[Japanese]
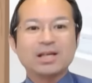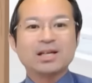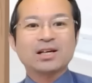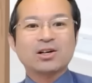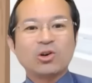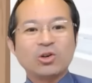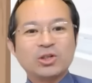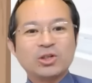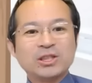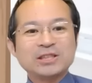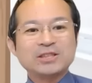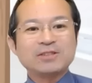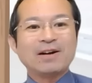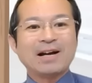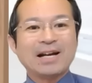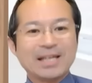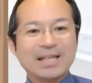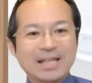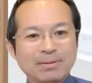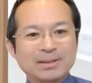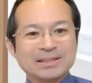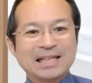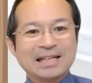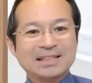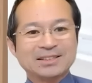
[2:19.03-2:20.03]
こんにちは、
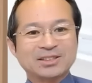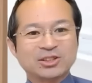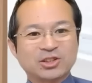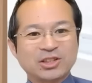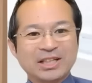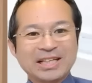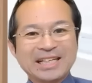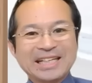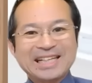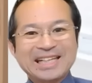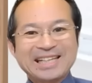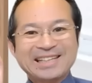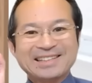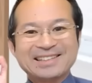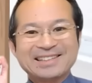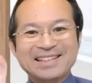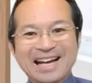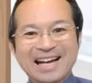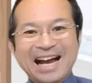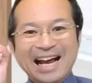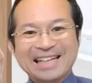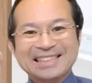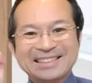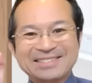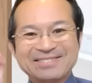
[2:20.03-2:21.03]
山さん。ついに
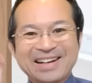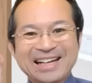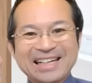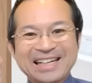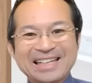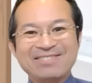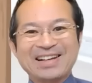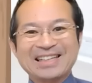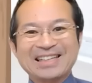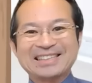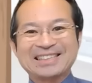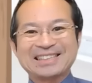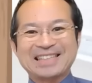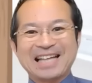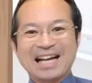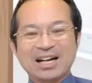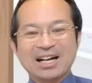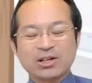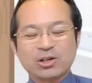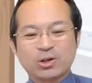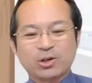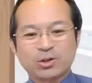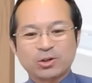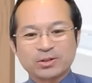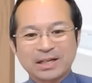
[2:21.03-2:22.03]
始まりまし
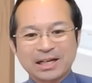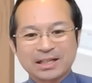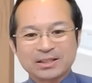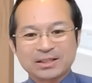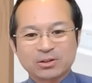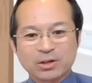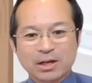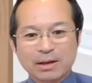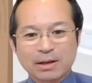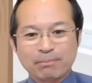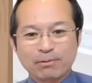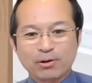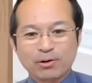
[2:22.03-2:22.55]
た。この後レ